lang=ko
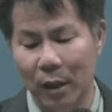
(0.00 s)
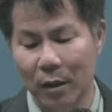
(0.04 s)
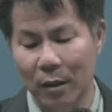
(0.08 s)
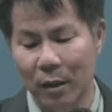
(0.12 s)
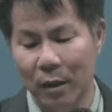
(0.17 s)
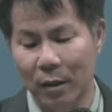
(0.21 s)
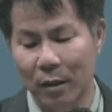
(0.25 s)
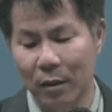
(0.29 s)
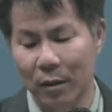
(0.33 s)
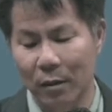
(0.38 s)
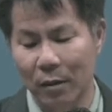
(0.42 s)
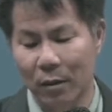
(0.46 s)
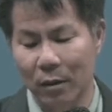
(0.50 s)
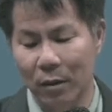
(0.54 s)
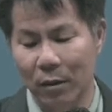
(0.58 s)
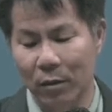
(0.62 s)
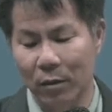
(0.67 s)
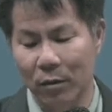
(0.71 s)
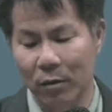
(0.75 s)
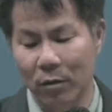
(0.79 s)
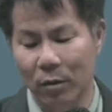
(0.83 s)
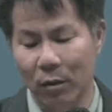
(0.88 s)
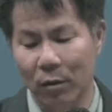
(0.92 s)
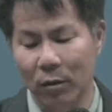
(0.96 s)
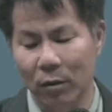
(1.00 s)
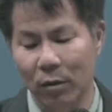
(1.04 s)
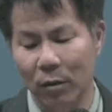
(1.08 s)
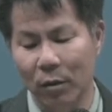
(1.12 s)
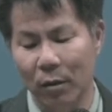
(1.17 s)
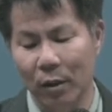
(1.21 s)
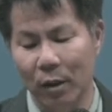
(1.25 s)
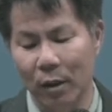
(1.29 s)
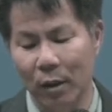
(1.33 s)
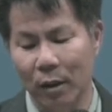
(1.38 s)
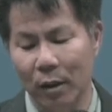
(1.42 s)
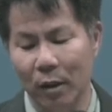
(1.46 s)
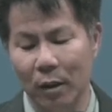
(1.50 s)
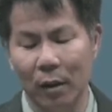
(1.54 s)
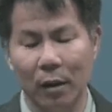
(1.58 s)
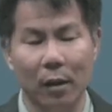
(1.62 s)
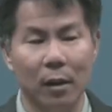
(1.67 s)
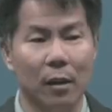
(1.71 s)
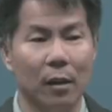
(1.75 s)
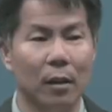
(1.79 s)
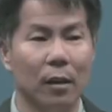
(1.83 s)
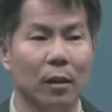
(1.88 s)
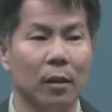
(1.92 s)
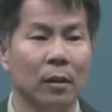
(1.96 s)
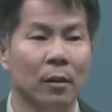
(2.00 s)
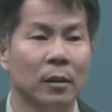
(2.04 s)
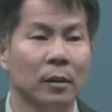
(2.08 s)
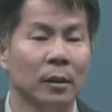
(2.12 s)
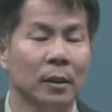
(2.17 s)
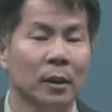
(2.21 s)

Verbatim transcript: 자신을 지켜 정결하게 하라.